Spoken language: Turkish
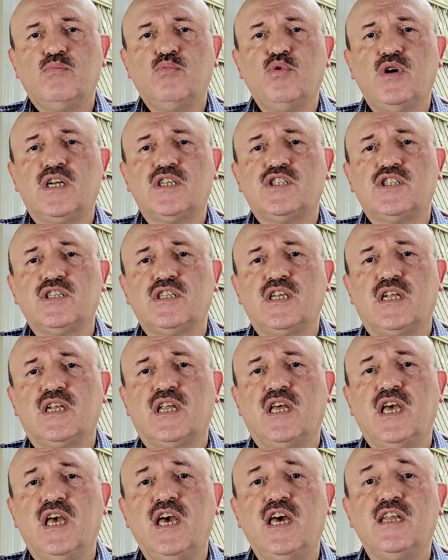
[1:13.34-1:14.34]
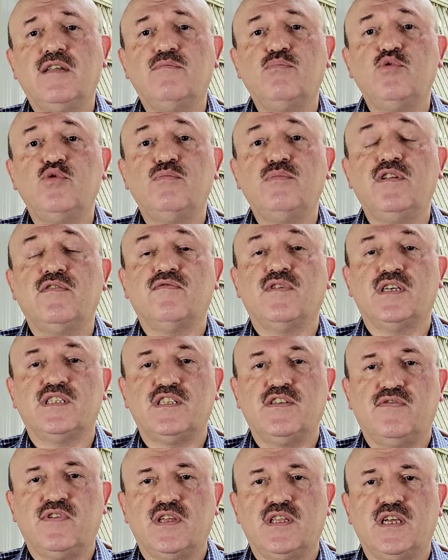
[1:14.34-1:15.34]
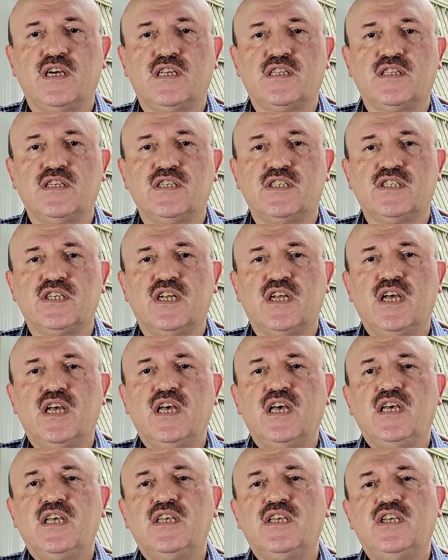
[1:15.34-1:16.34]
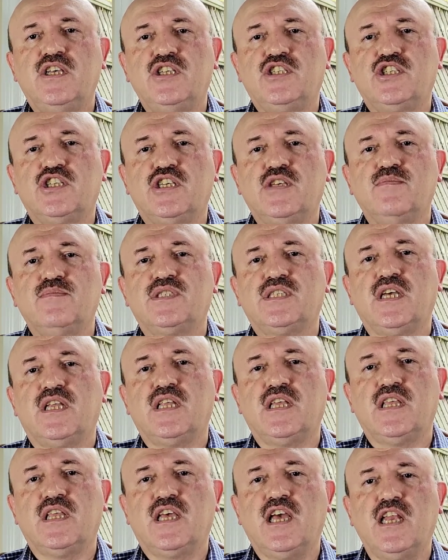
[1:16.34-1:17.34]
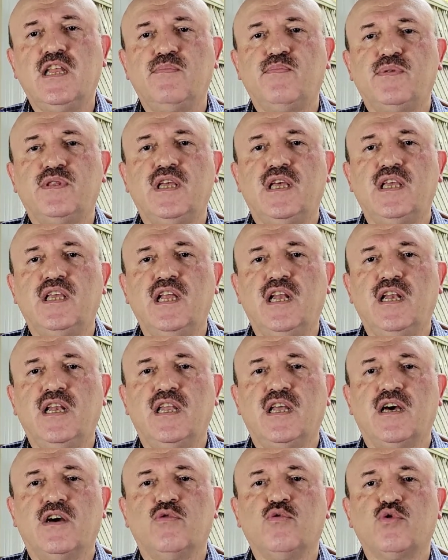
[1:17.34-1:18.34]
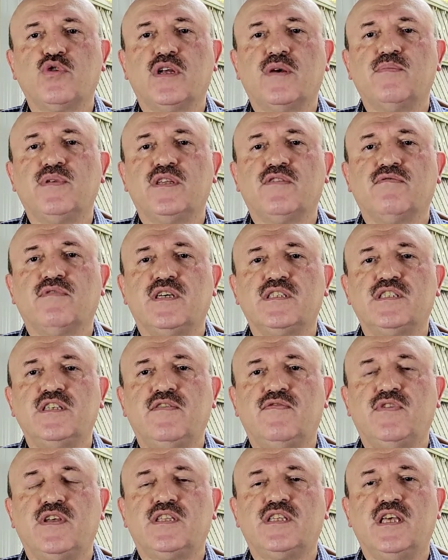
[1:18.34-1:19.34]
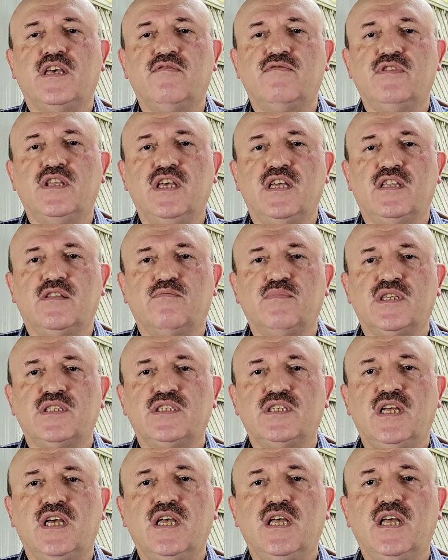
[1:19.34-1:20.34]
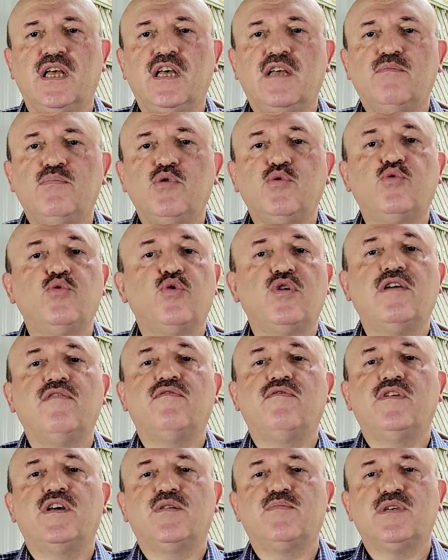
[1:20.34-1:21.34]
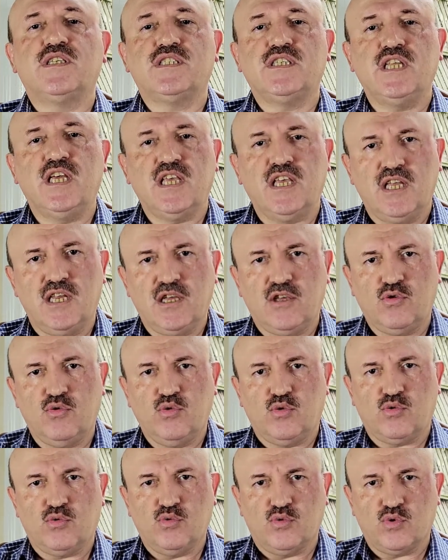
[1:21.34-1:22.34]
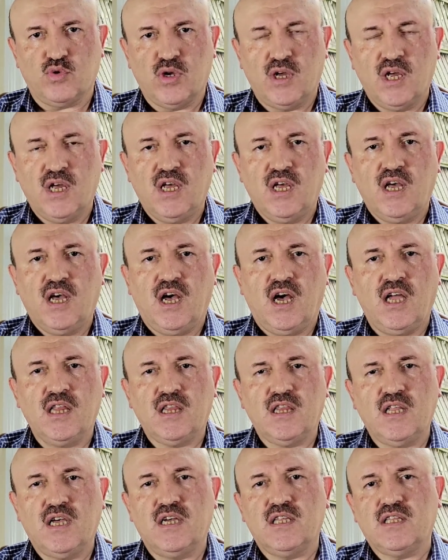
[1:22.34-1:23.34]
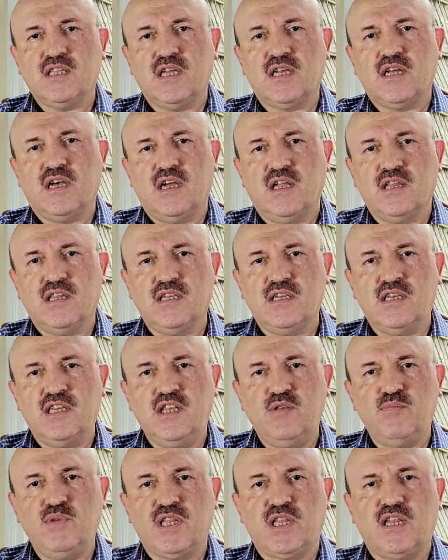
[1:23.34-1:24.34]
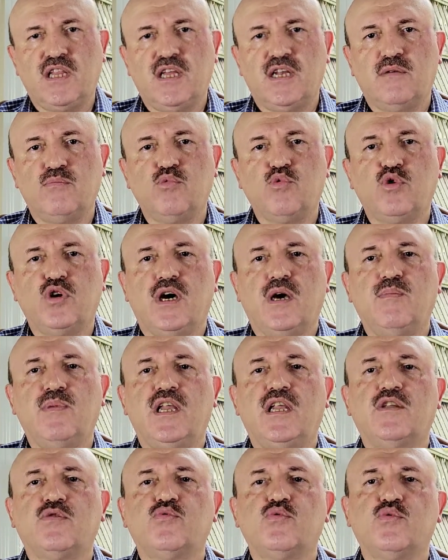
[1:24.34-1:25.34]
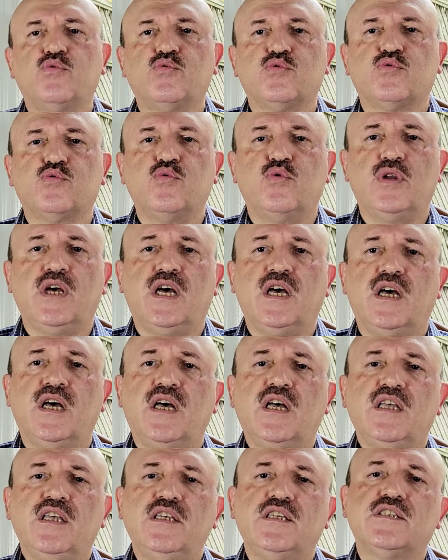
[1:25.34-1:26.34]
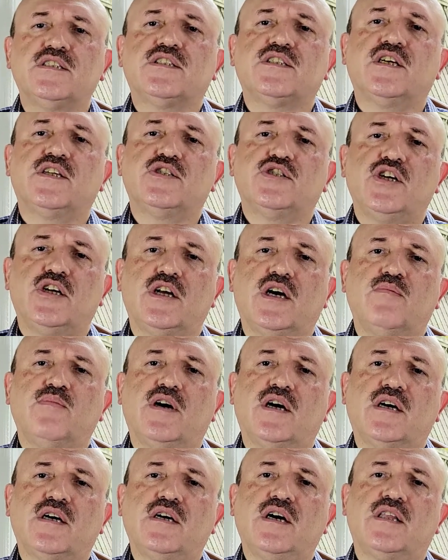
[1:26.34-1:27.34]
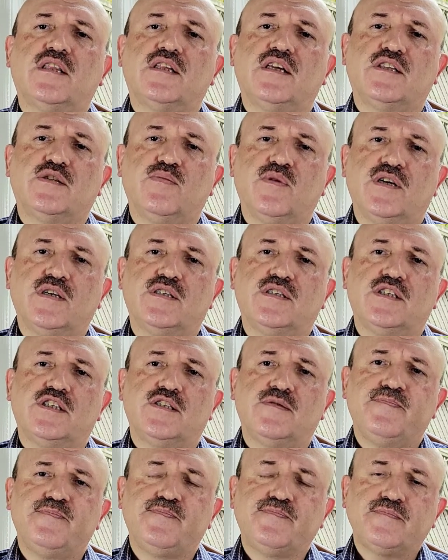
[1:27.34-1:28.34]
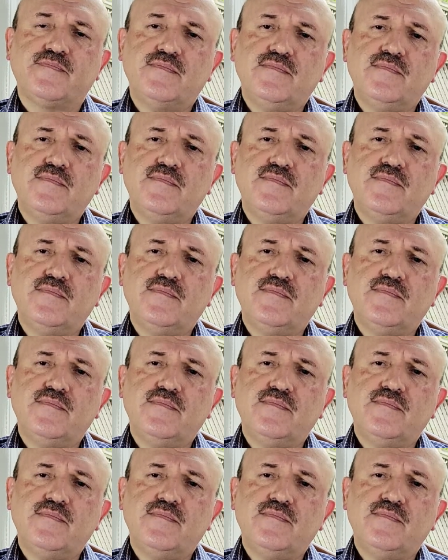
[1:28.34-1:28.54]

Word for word: Bu açıdan her mümin vazifedardır. Hiç kimsenin gelip de illa ona bir vazife tevdi etmesine, bir görev vermesine gerek yoktur. Allah'tan aldığı nimetlere mukabele duygusuyla insan Cenab-ı Hakk'ı anlatmalıdır.